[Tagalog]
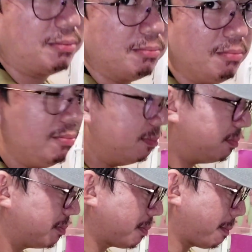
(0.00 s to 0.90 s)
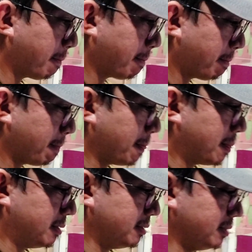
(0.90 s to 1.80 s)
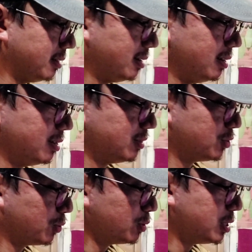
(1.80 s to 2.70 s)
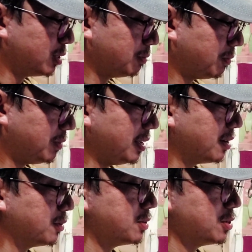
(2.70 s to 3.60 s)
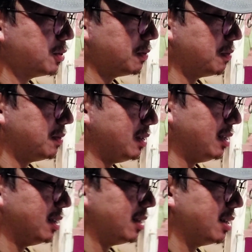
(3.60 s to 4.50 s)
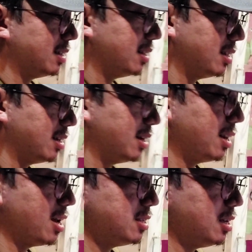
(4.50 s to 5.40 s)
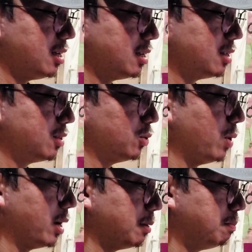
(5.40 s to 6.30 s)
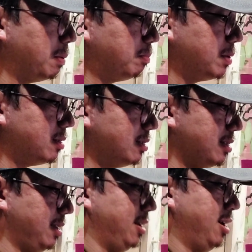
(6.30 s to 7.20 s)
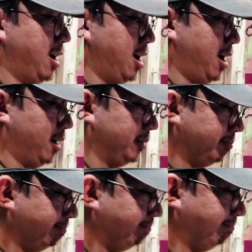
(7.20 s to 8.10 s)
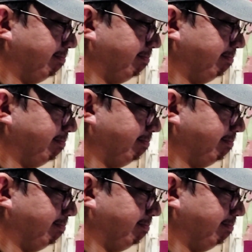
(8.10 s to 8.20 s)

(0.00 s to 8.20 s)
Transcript: teka merong may flash. Yan. Rossi 250 yan. Rossi 250. Classic 250cc. 250cc.